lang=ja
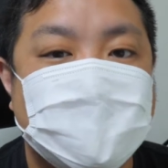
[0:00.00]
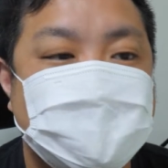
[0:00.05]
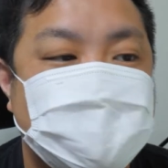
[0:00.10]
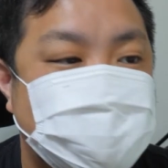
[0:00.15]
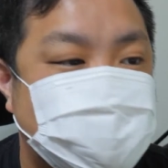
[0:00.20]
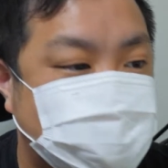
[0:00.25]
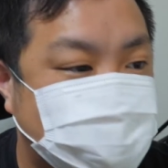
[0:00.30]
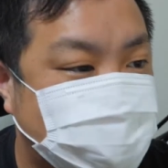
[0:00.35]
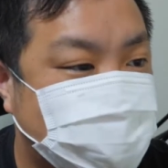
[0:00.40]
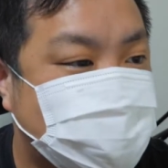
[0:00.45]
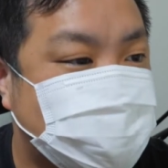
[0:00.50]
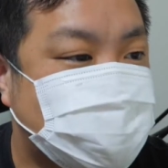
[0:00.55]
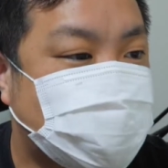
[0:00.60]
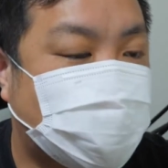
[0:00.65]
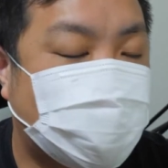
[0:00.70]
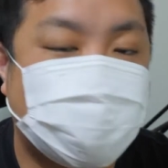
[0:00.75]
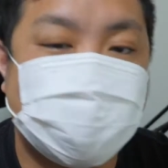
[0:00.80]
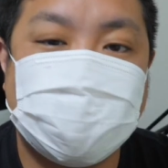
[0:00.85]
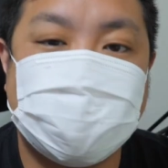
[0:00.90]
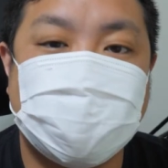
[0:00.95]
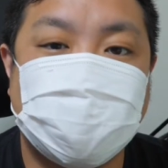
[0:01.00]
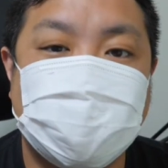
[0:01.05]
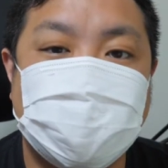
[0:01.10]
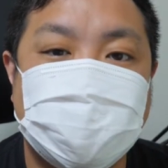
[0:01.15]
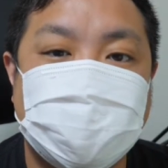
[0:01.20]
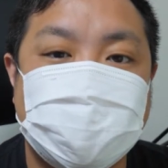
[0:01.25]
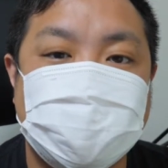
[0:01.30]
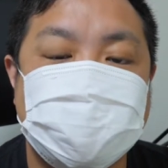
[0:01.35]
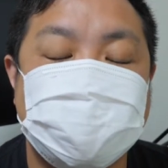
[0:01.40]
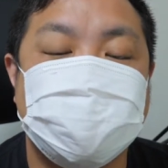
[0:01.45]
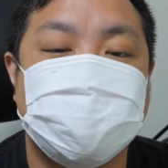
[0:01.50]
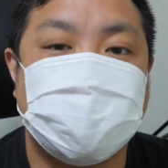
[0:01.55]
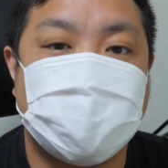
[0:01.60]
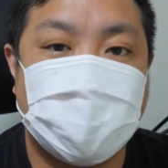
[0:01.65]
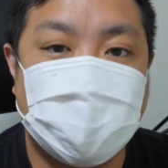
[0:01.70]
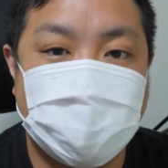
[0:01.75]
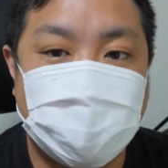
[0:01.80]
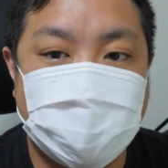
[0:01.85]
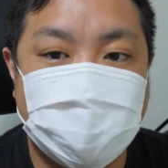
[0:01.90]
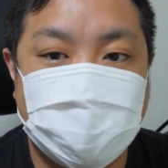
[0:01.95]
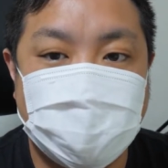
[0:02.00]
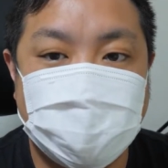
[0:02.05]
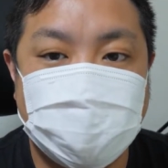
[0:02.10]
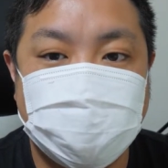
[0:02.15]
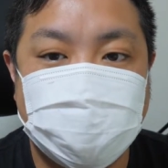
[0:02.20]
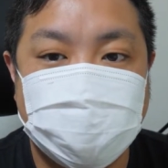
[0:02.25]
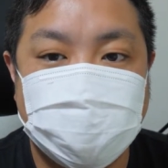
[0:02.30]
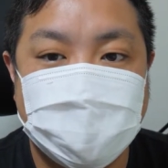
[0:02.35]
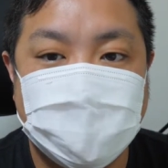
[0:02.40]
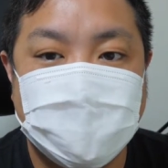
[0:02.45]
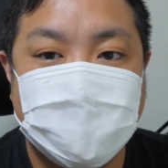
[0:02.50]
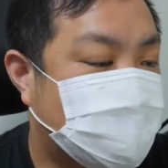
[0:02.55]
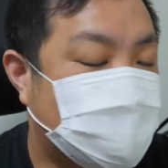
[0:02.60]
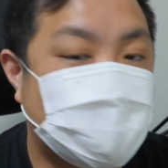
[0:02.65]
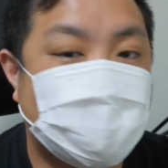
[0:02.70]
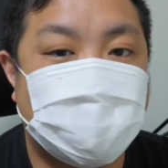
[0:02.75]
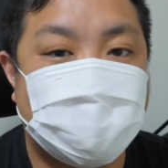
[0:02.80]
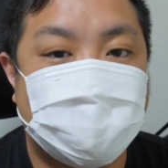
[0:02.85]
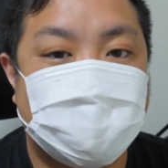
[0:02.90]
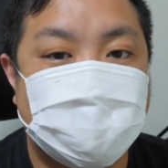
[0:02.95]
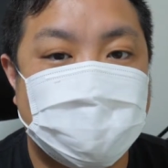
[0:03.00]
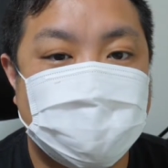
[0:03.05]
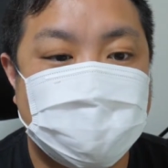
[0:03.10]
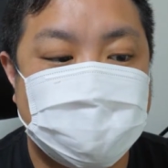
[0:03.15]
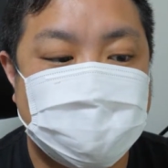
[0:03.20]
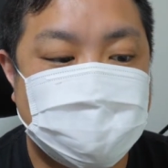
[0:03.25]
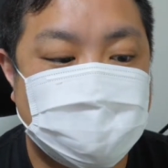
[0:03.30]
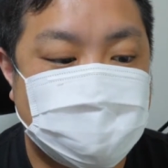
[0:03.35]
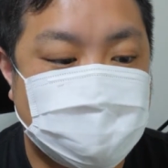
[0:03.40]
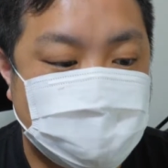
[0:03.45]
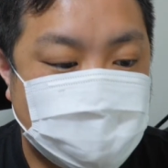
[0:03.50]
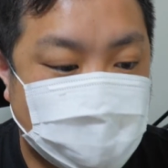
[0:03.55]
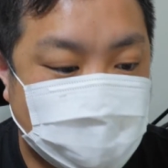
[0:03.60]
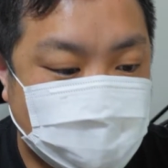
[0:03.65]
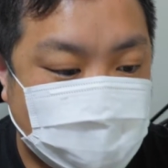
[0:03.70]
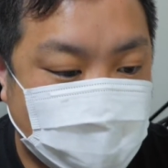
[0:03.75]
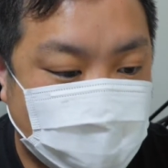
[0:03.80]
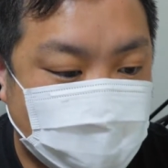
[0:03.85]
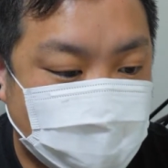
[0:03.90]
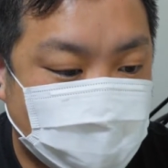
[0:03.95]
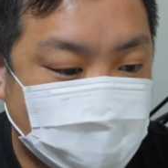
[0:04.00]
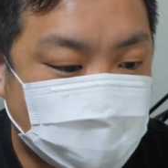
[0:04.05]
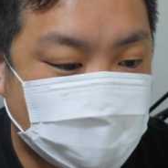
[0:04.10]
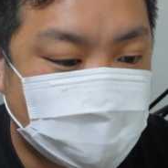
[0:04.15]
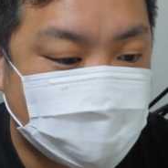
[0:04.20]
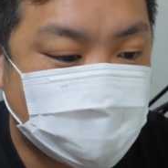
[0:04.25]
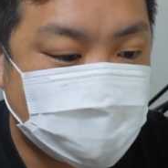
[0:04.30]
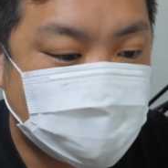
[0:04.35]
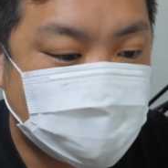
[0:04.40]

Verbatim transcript: 収録されるといいですよね。もう、なんなら、